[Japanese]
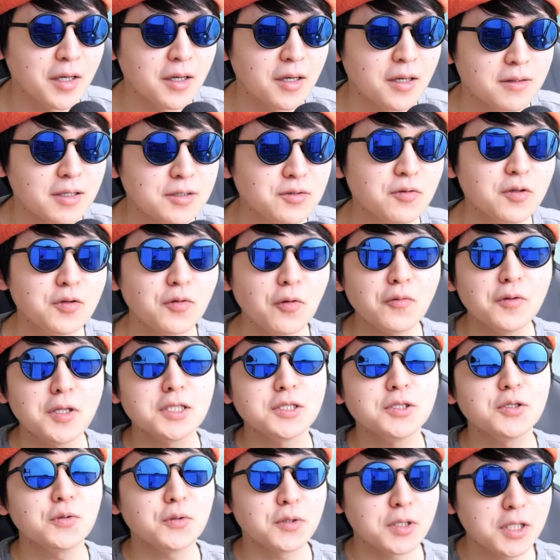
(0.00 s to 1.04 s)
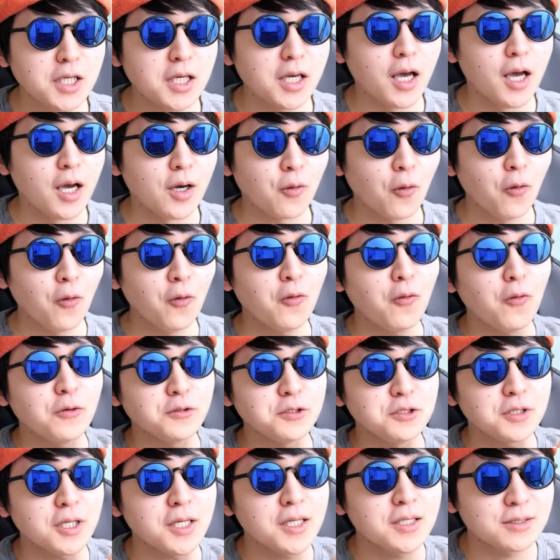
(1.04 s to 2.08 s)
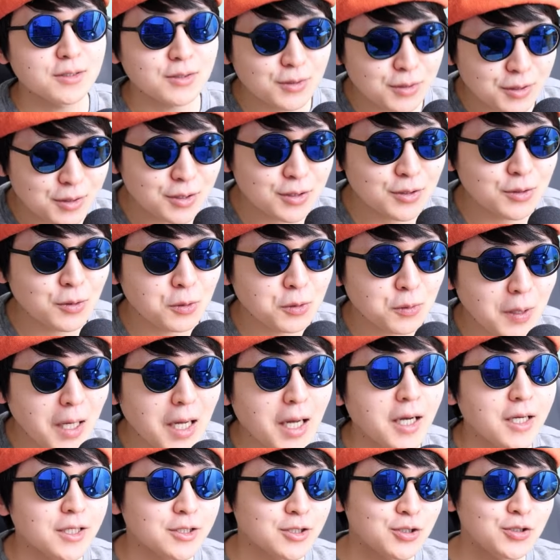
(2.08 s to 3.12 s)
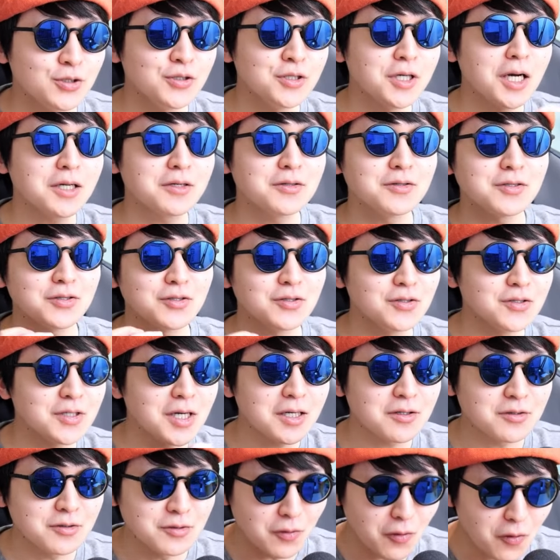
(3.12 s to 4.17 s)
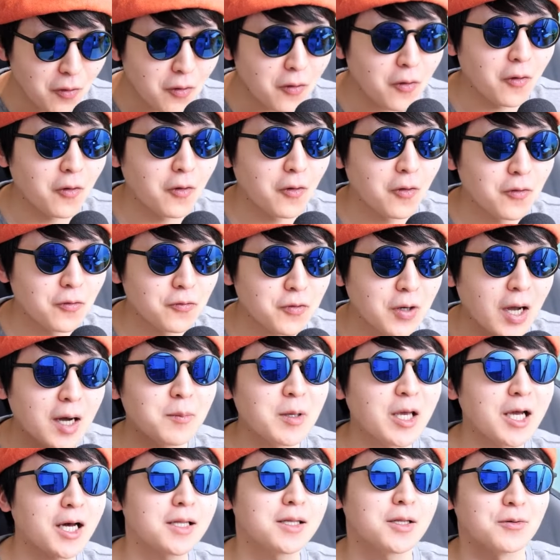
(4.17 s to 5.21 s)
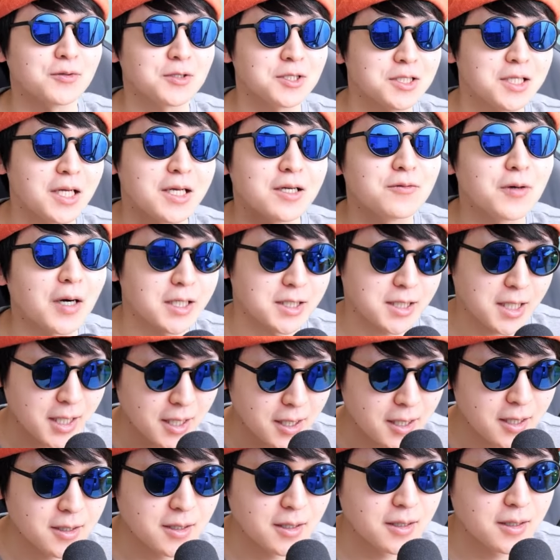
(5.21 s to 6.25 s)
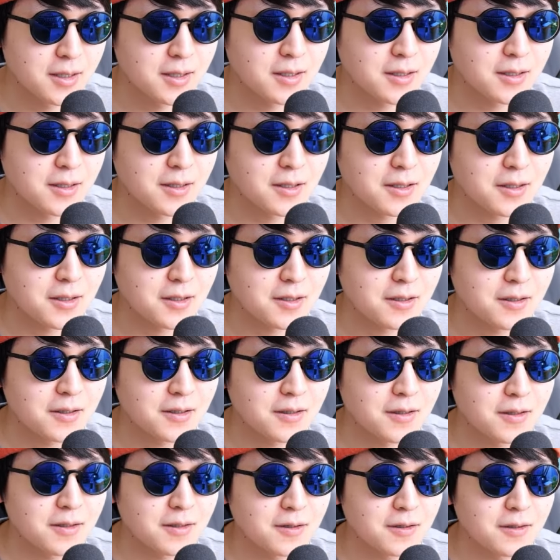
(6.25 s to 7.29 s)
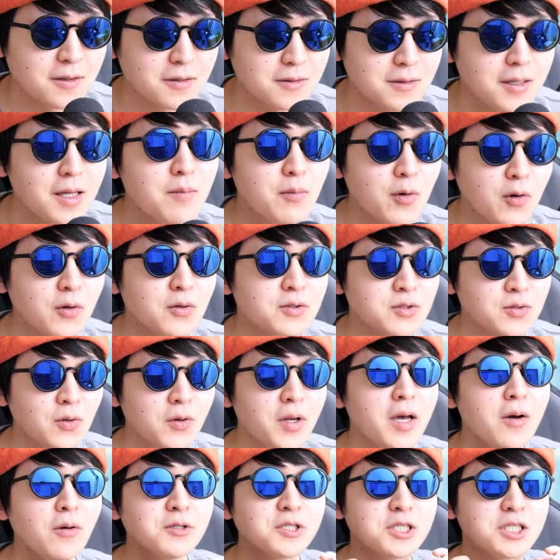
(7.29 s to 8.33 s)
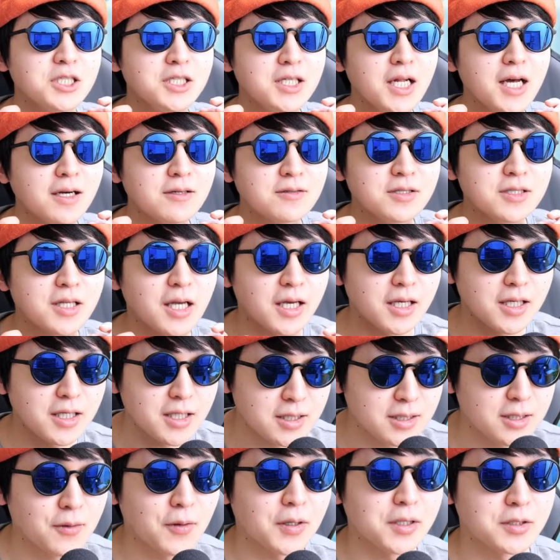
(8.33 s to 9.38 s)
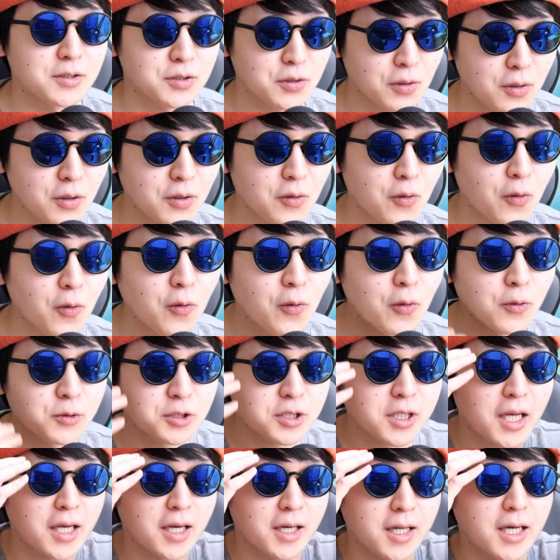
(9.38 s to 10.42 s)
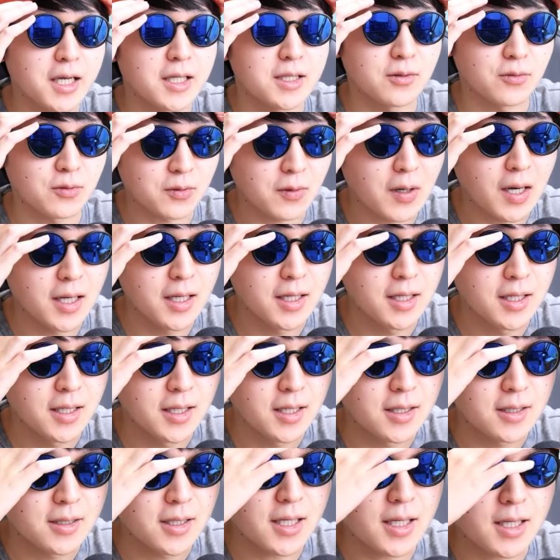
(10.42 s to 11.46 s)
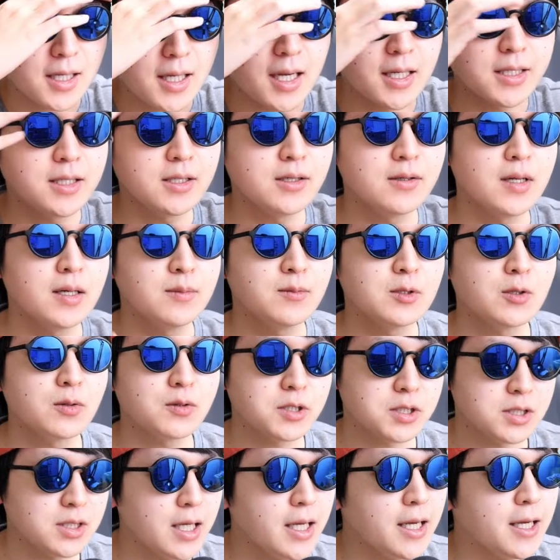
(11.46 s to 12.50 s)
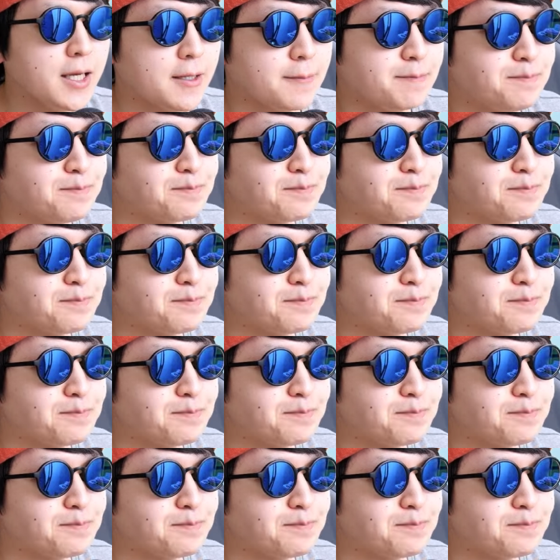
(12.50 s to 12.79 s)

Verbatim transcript: それと同じように高校受験するっていうことは中学数学の深め方をしていくわけじゃんでもそれをしなくていいってわけでしょ高校受験がないってことはだからカリキュラムとして